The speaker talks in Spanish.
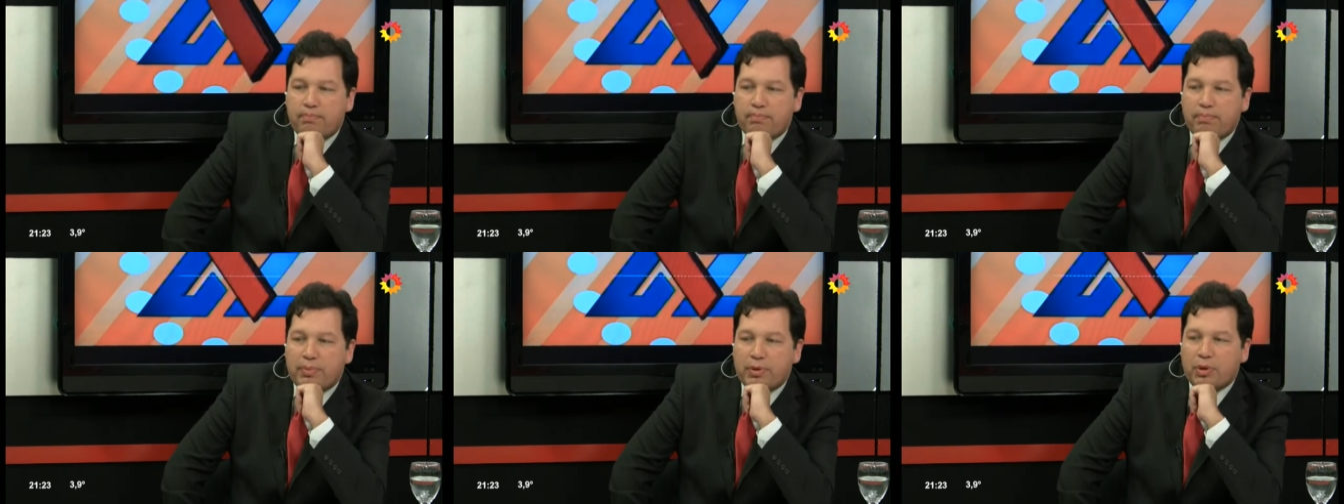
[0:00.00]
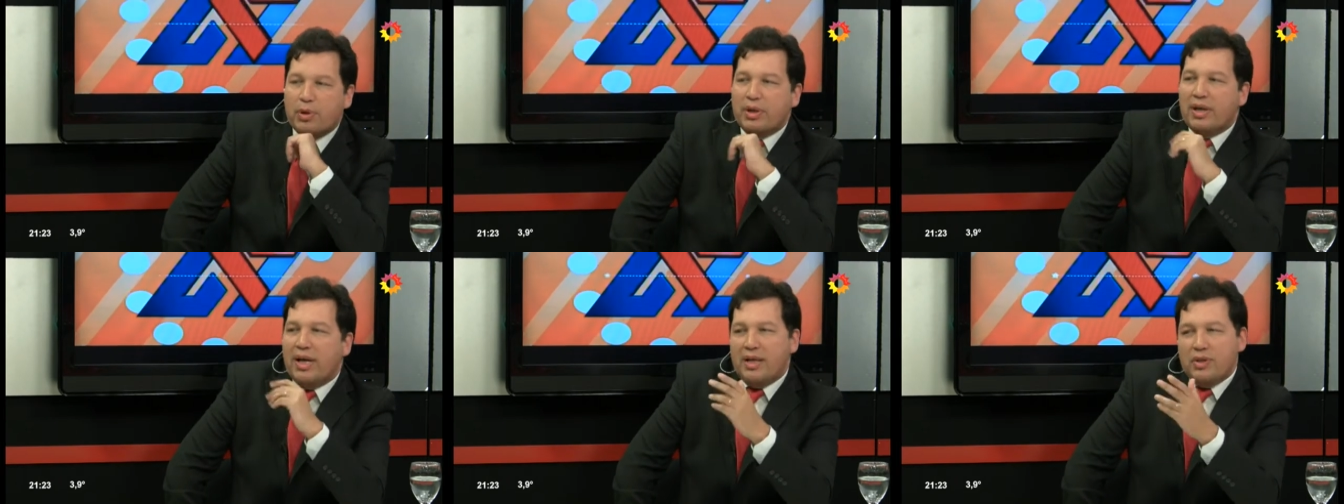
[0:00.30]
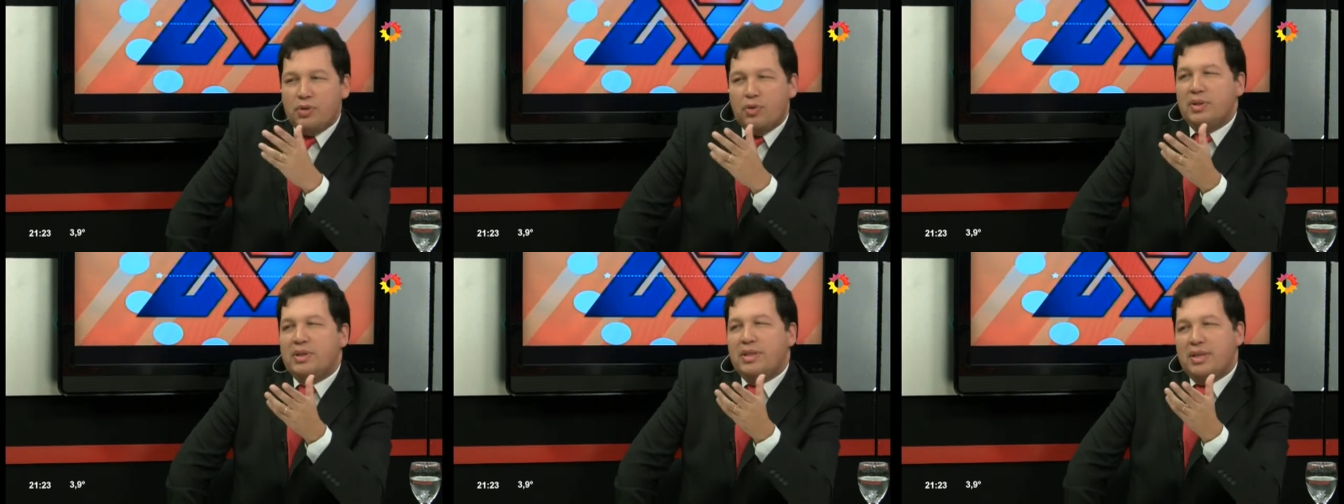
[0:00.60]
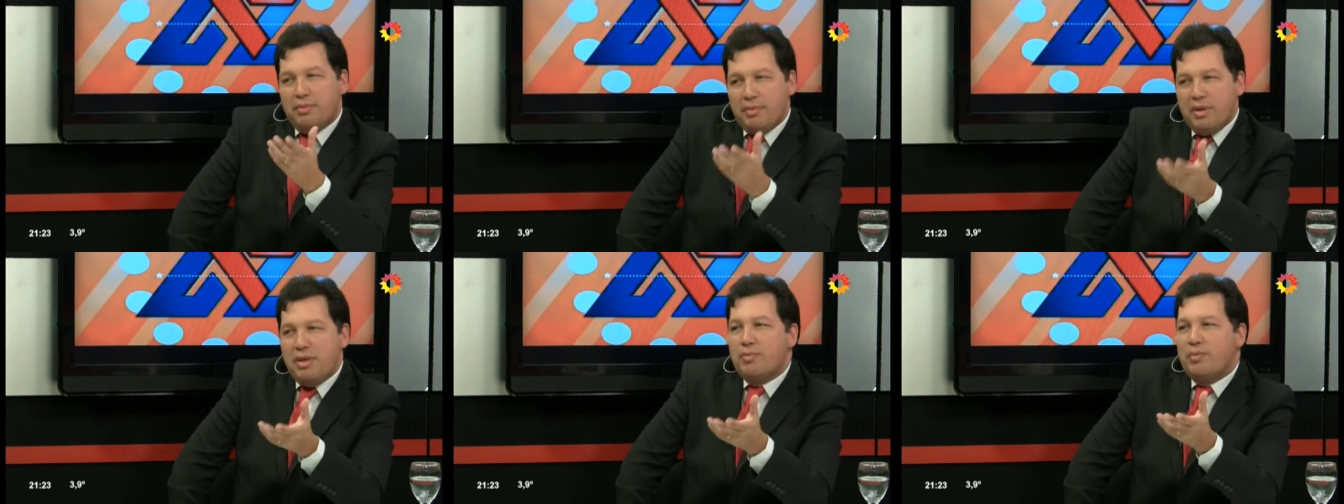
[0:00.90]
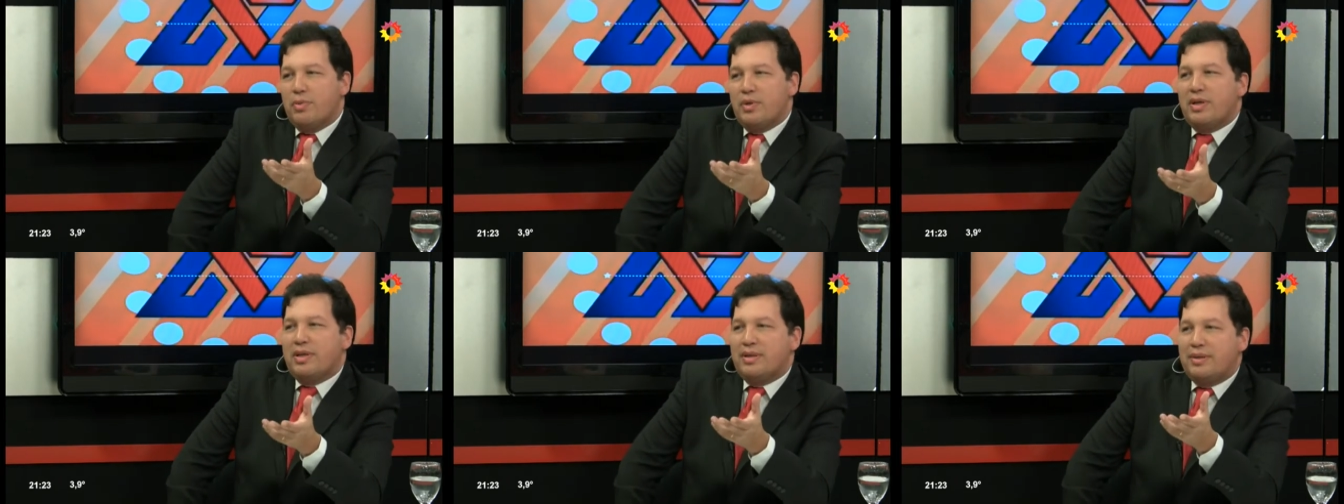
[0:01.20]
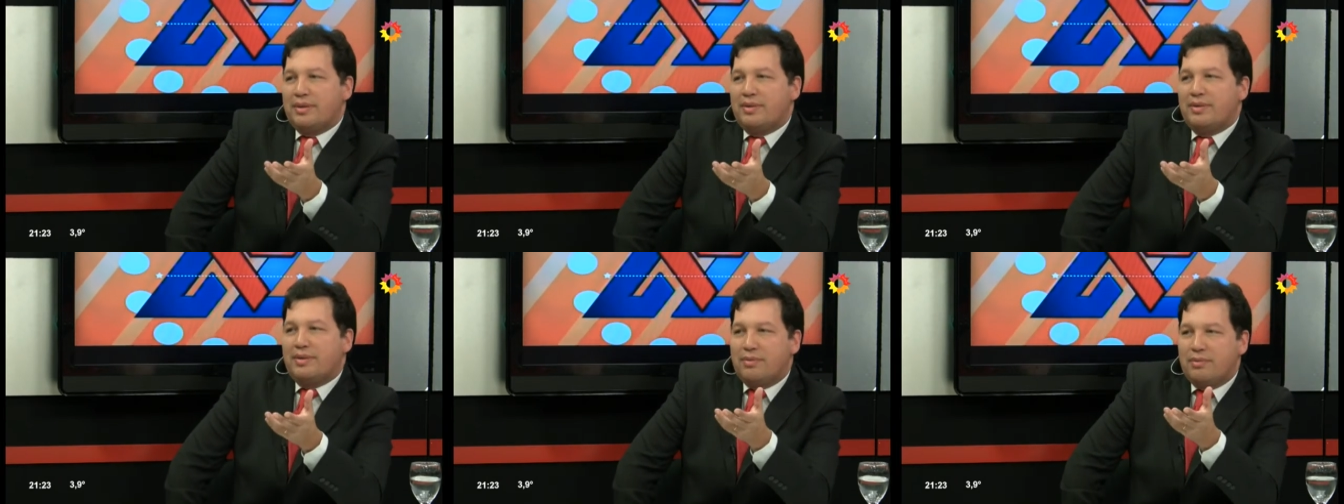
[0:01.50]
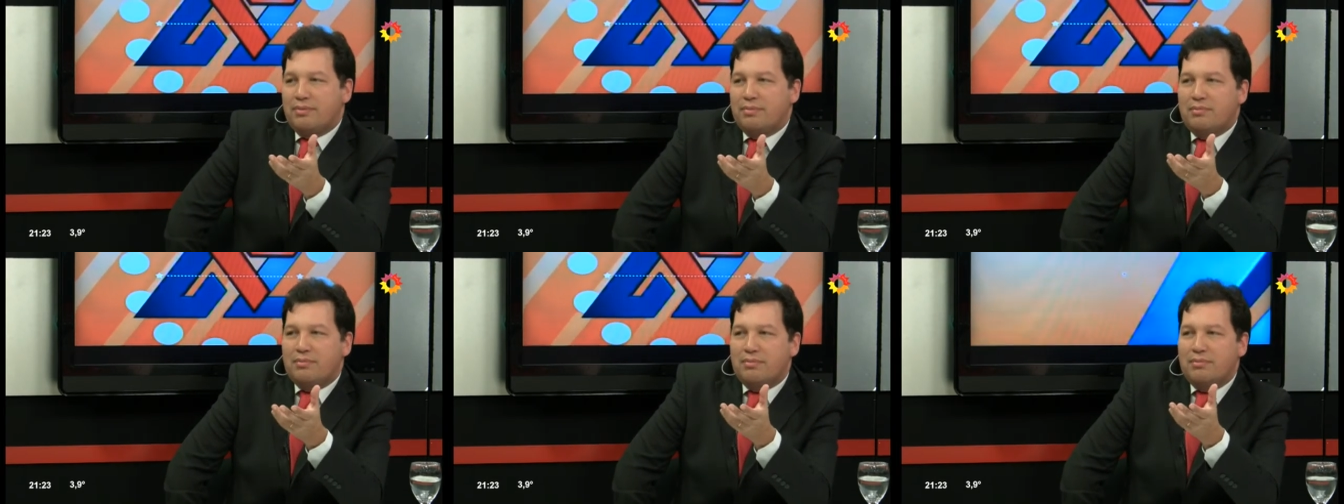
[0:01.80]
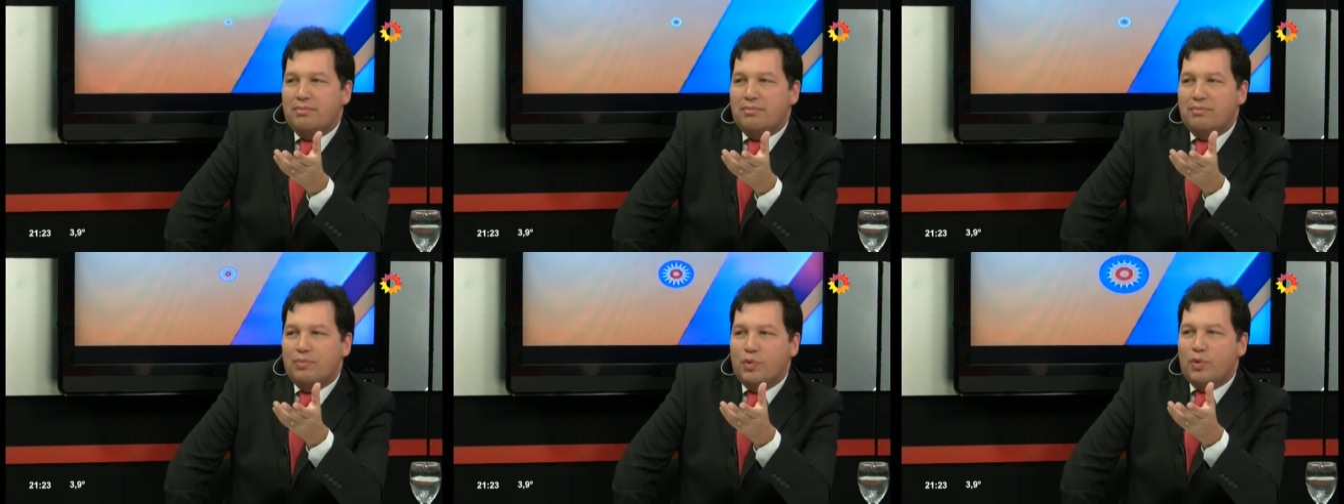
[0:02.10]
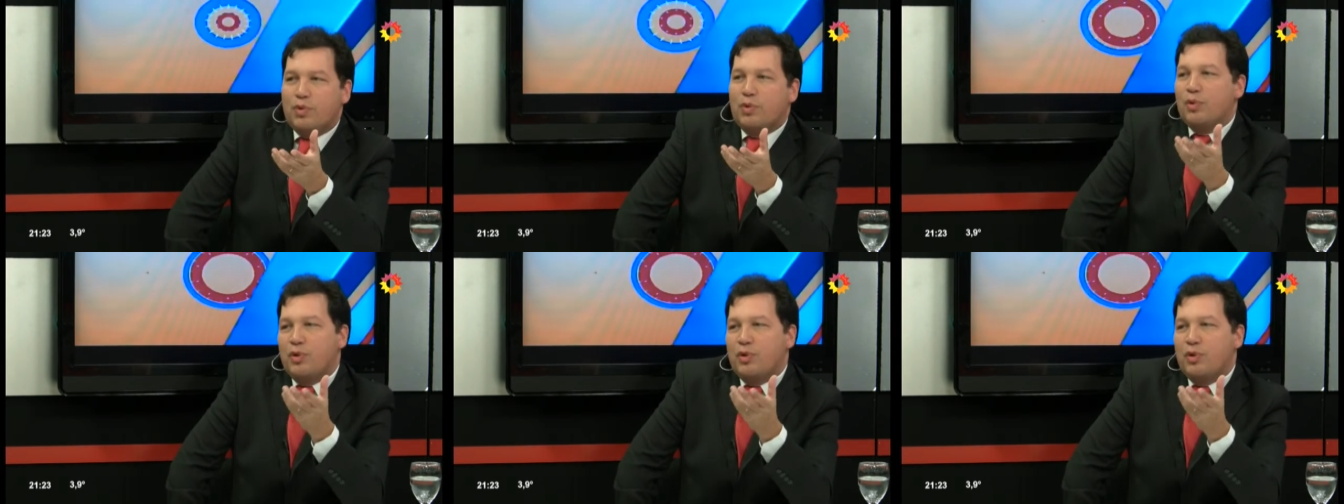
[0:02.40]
pero el caso en sí mismo es muy